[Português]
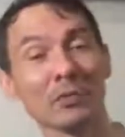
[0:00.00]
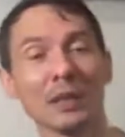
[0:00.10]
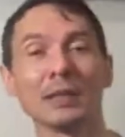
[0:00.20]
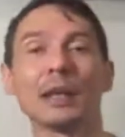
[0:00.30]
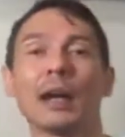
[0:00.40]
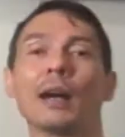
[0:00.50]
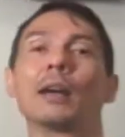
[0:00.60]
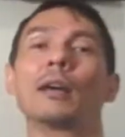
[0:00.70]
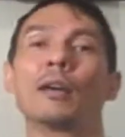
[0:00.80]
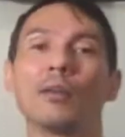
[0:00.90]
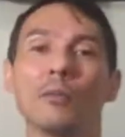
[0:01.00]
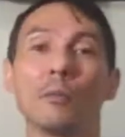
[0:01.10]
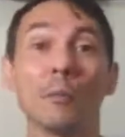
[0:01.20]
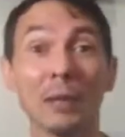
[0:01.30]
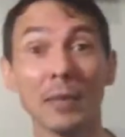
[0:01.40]
aí a
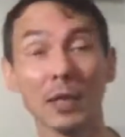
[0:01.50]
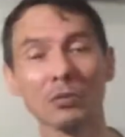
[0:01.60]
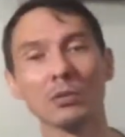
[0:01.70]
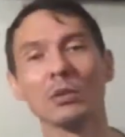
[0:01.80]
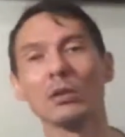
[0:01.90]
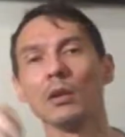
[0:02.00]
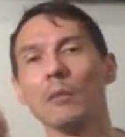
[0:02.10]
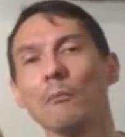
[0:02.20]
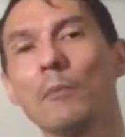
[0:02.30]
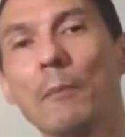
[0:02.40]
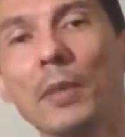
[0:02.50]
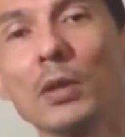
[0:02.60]
primeiro Pepeto